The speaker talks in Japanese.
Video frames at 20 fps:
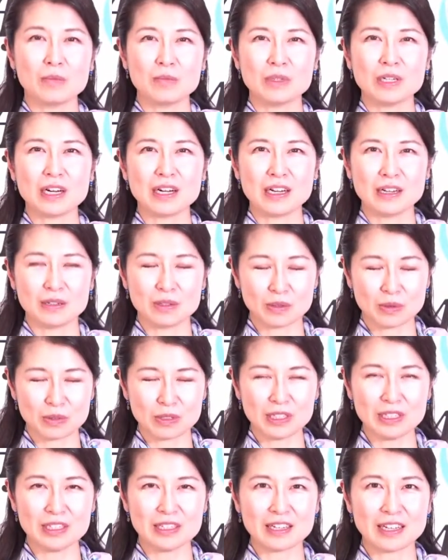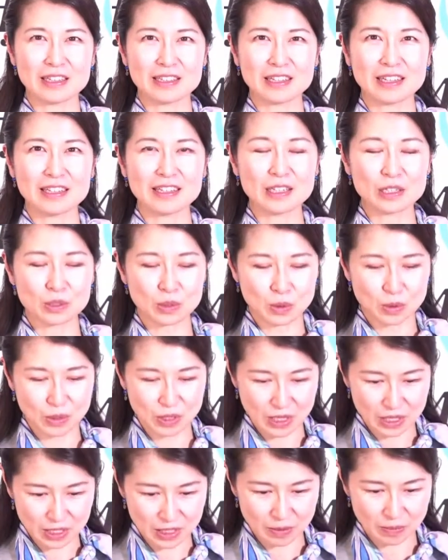見られるようになったんだそう
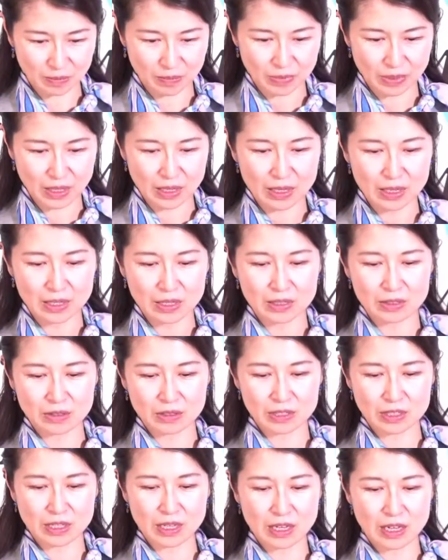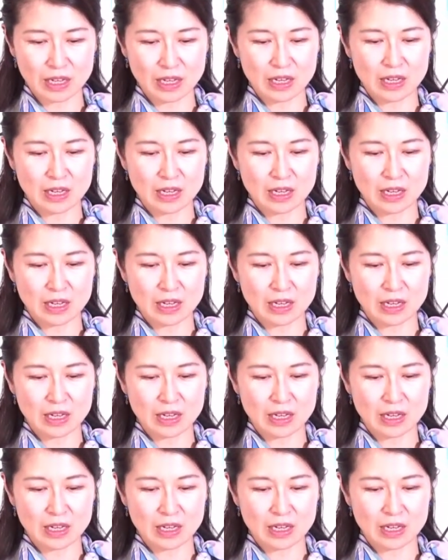です。そして、